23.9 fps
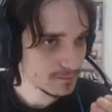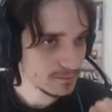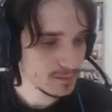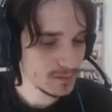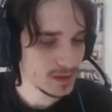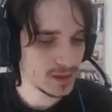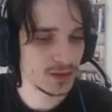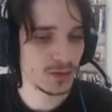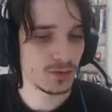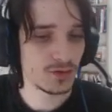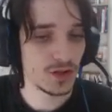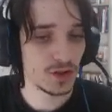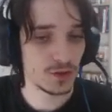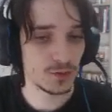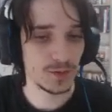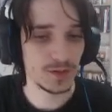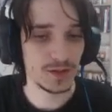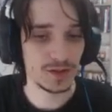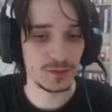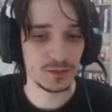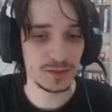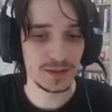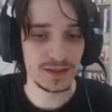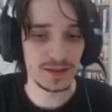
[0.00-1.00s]
Et donc j'ai
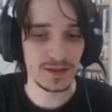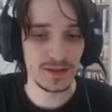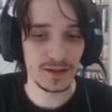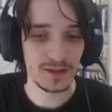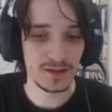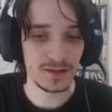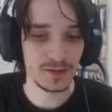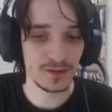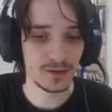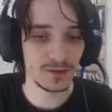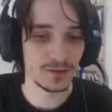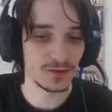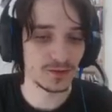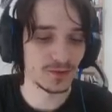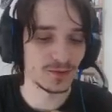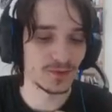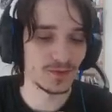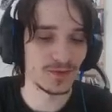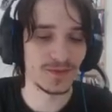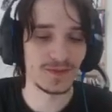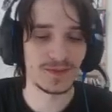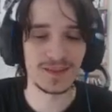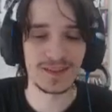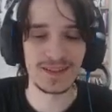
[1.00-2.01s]
suivi euh, ce Twitter, ce,
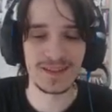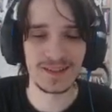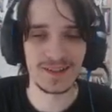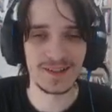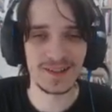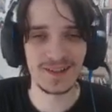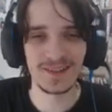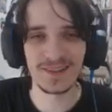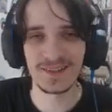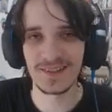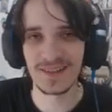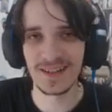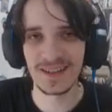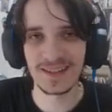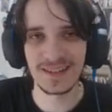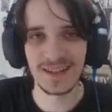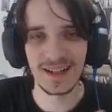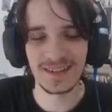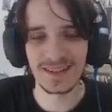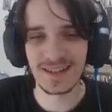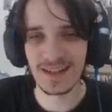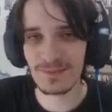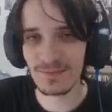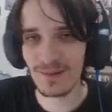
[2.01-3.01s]
Discord
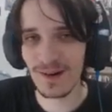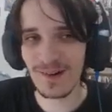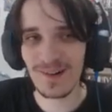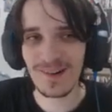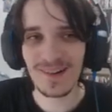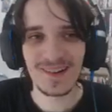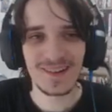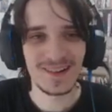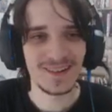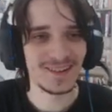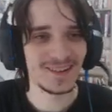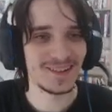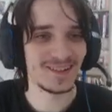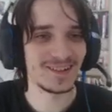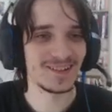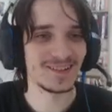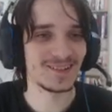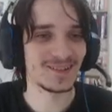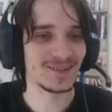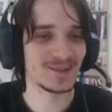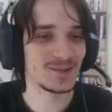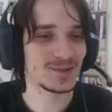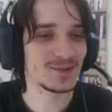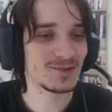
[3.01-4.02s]
éternellement,
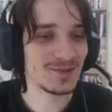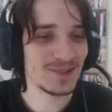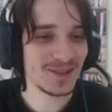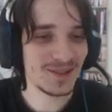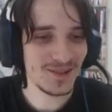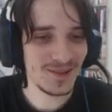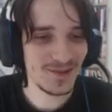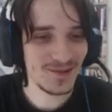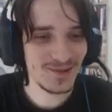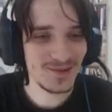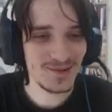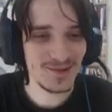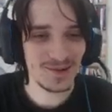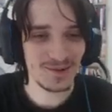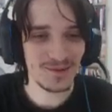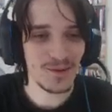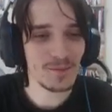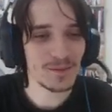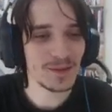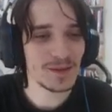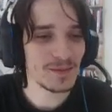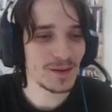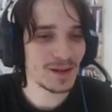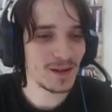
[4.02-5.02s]
euh, tous les jours,
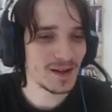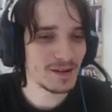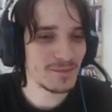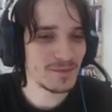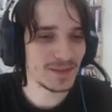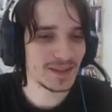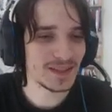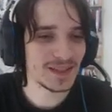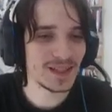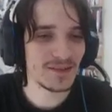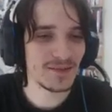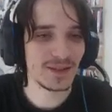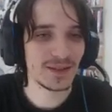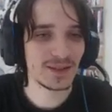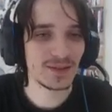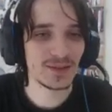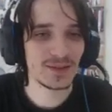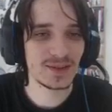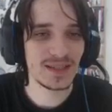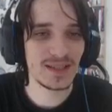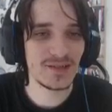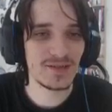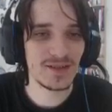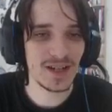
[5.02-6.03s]
bon c'est sais pas quand même, mais dès qu'il y avait une
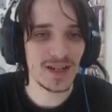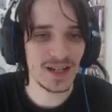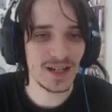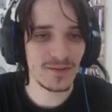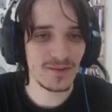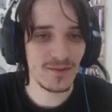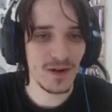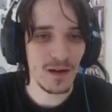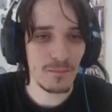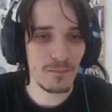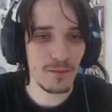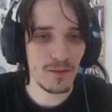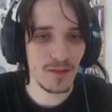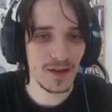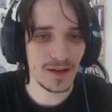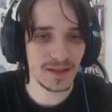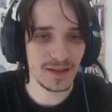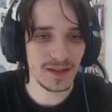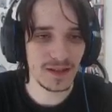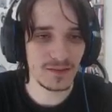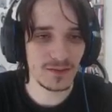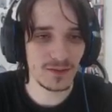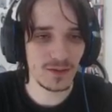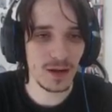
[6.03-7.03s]
notif, j'allais voir pour voir
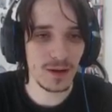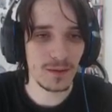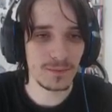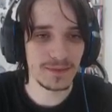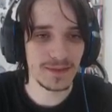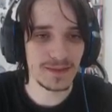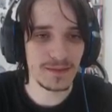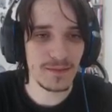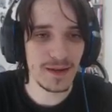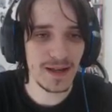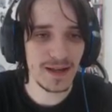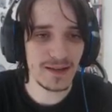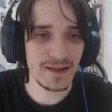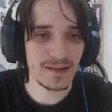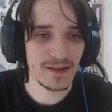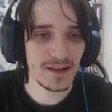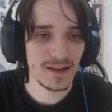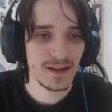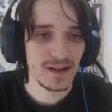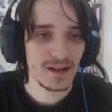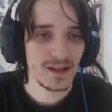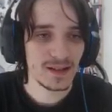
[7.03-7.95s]
s'il y avait eu un petit mail.